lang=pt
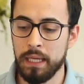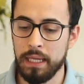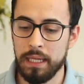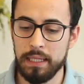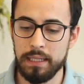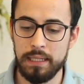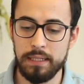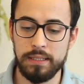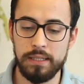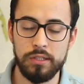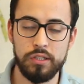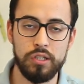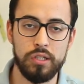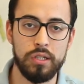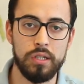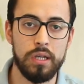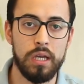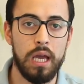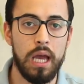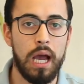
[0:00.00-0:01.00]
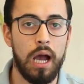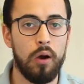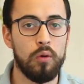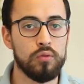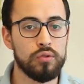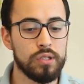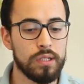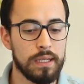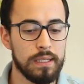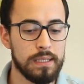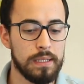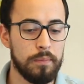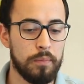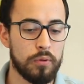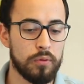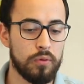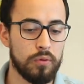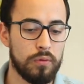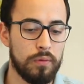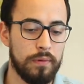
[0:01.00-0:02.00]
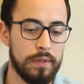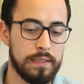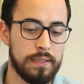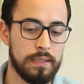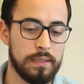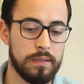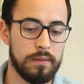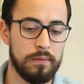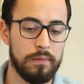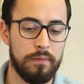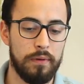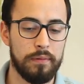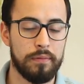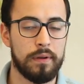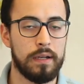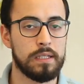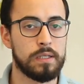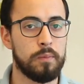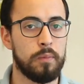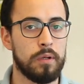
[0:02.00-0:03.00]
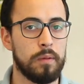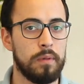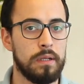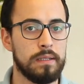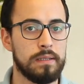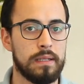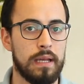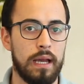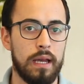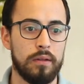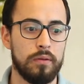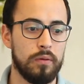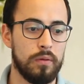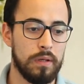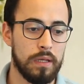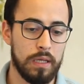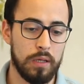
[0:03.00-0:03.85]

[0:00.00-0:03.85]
e decidir aonde que esse produto vai, ser, vai ficar disponibilizado.